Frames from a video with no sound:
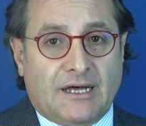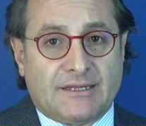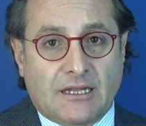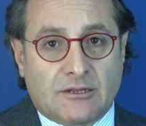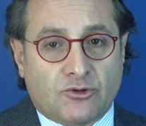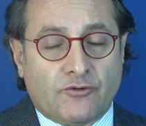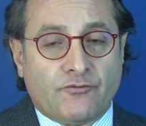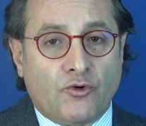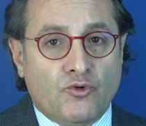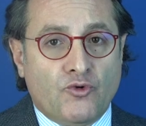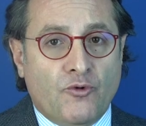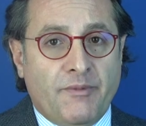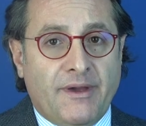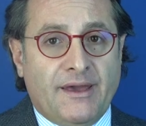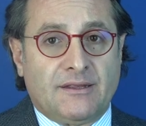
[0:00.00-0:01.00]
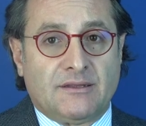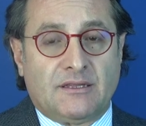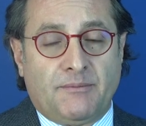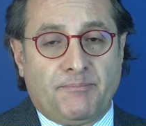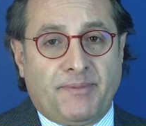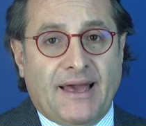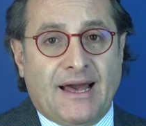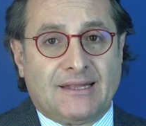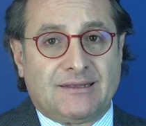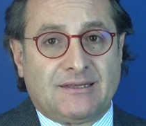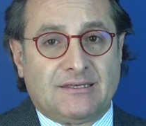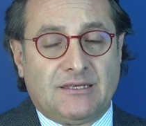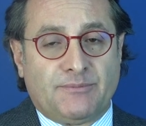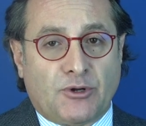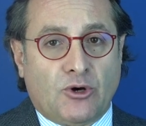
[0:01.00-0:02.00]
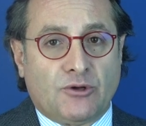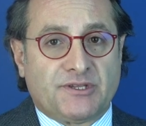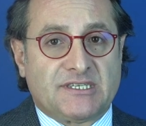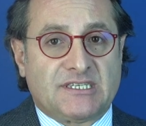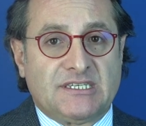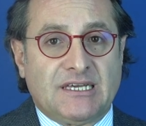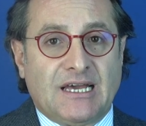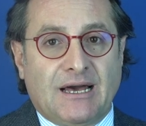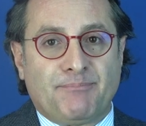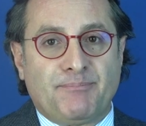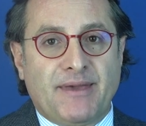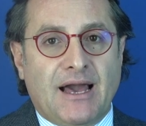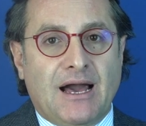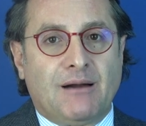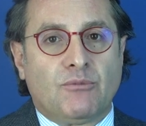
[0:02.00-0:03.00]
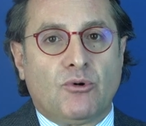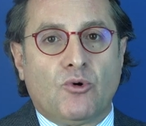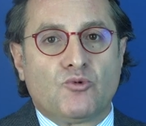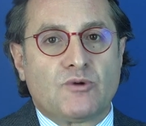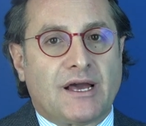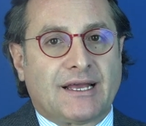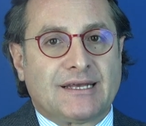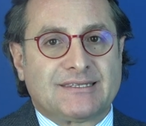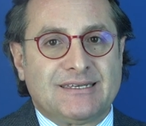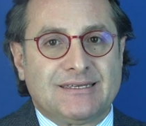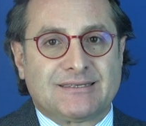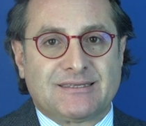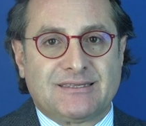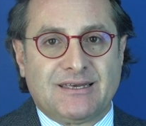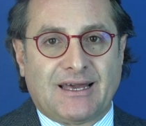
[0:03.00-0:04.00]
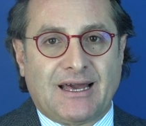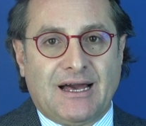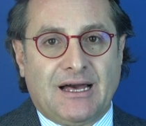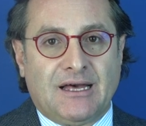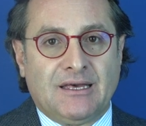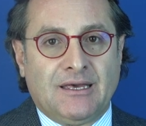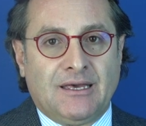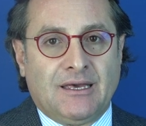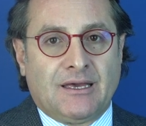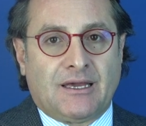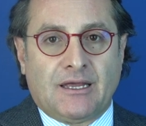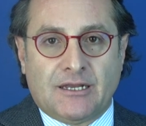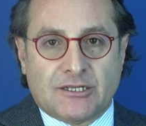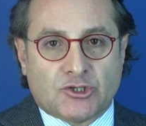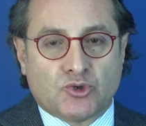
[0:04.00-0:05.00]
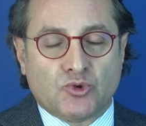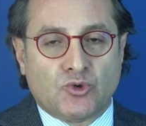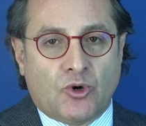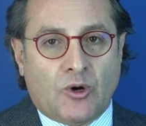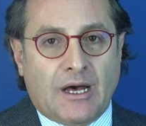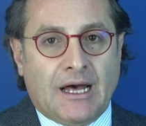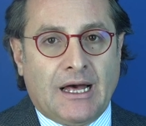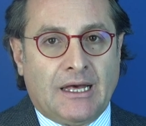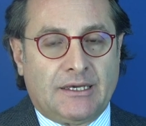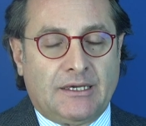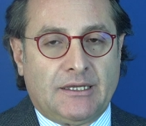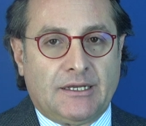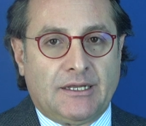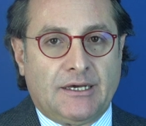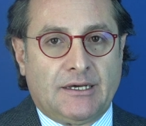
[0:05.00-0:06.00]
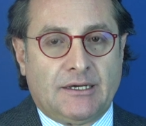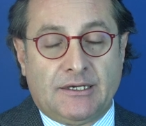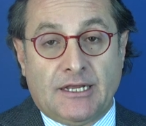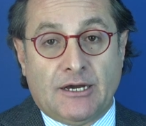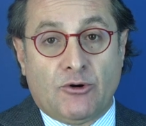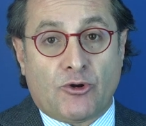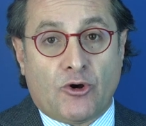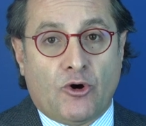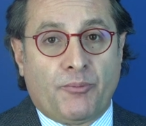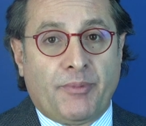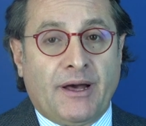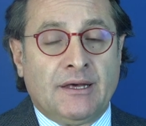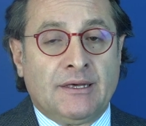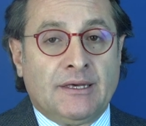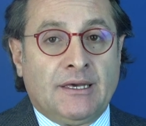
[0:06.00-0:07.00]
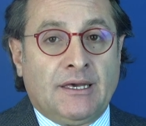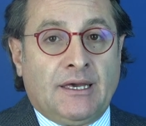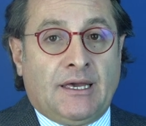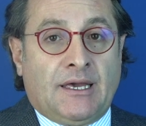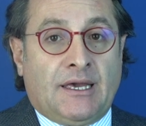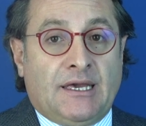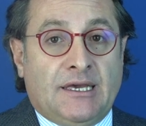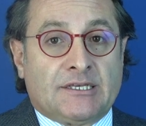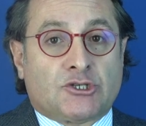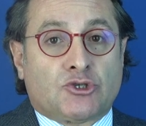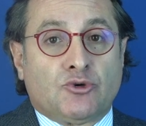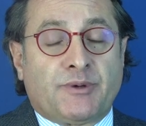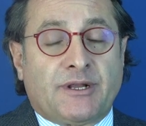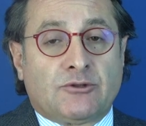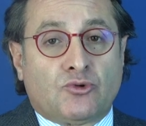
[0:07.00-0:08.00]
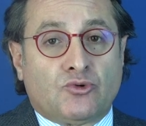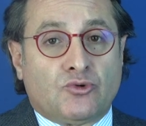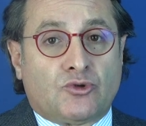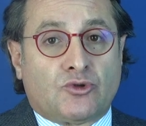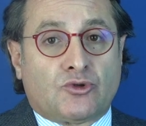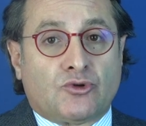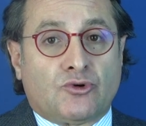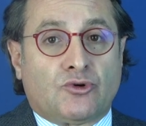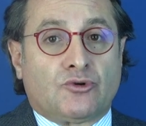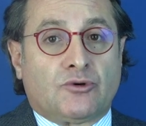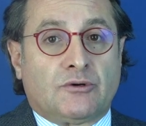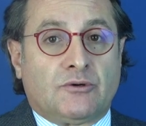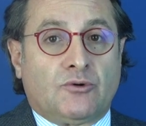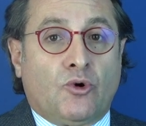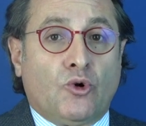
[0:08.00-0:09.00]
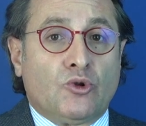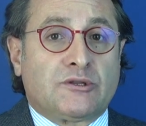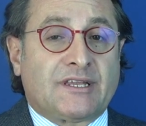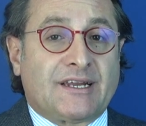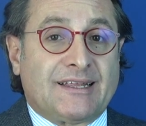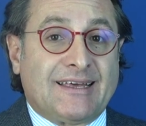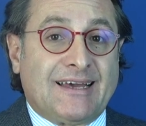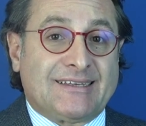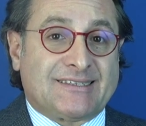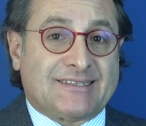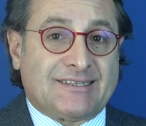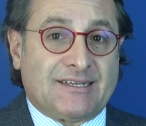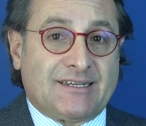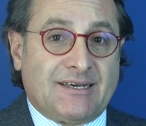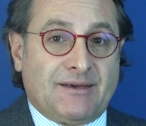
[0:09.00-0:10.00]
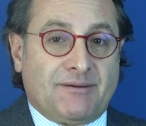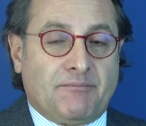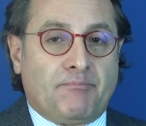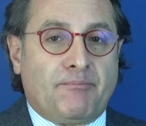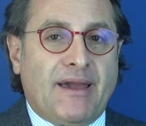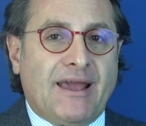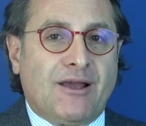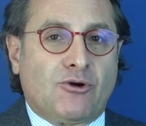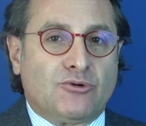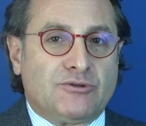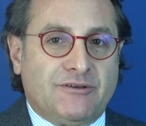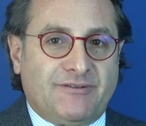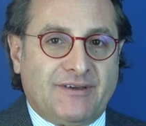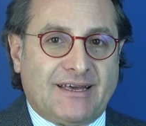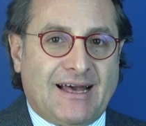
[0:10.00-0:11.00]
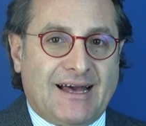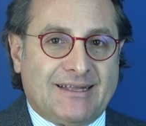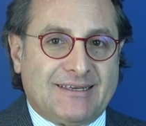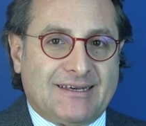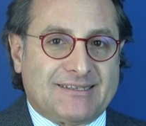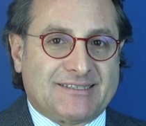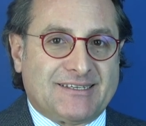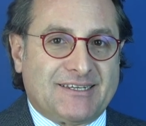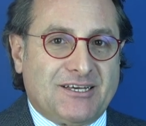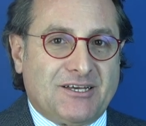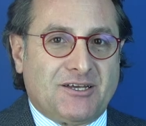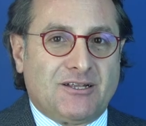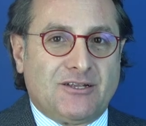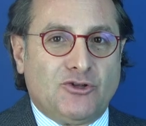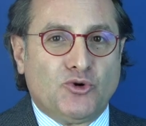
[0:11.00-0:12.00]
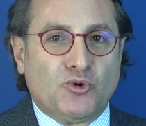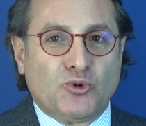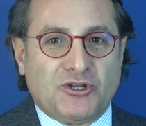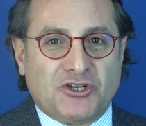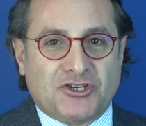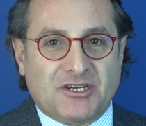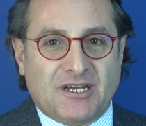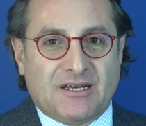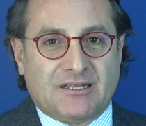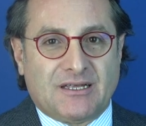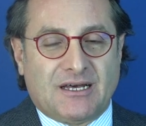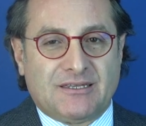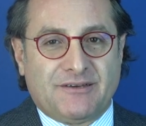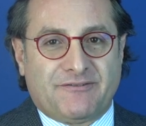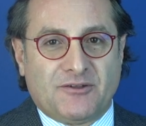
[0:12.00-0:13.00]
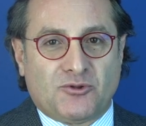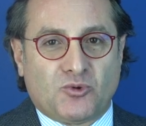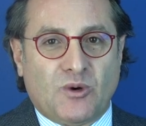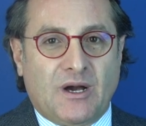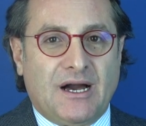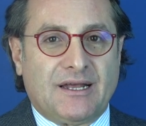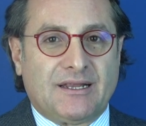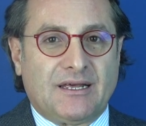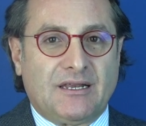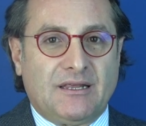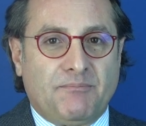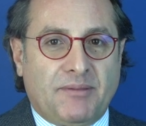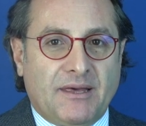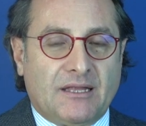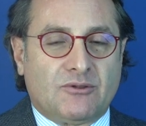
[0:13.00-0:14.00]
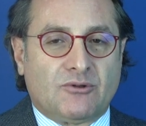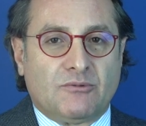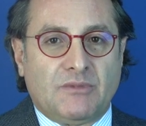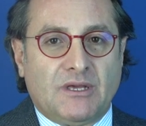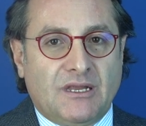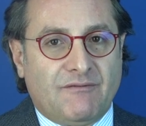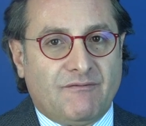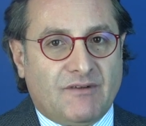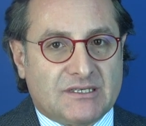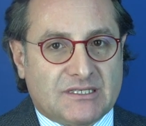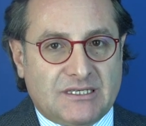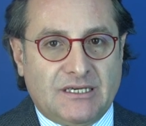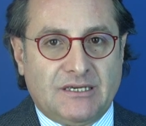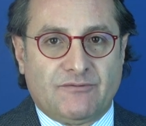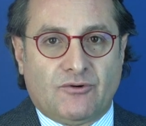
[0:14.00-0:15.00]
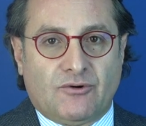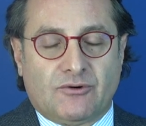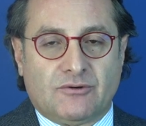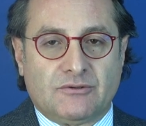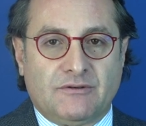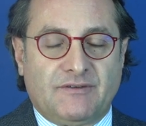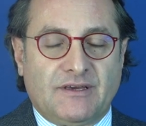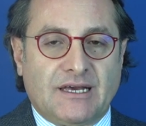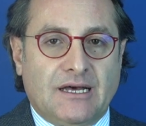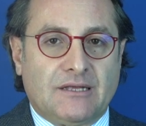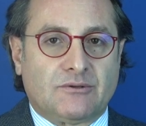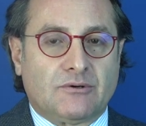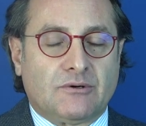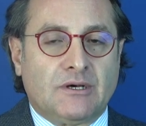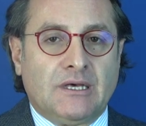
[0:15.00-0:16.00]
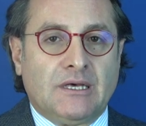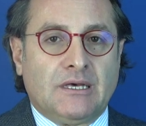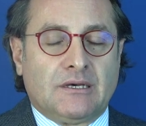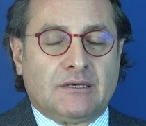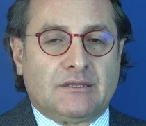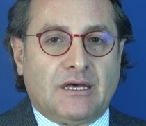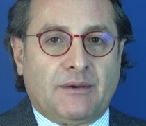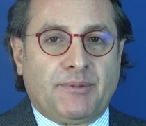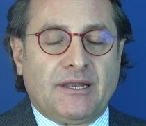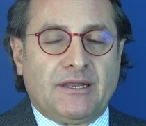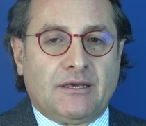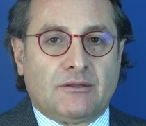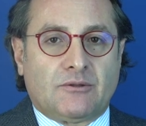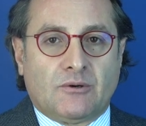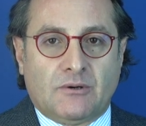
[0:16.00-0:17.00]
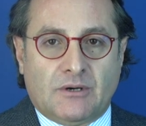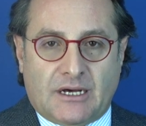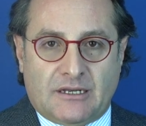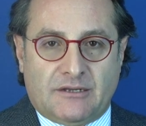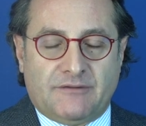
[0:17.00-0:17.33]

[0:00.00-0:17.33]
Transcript: ad alto volume di impianti di protesi, abbiamo una casistica che nessuno ha in, in Europa e soprattutto oltre ad essere ben codificati, essere gli unici ad effettuare l'impianto mini-invasivo codificato da perito a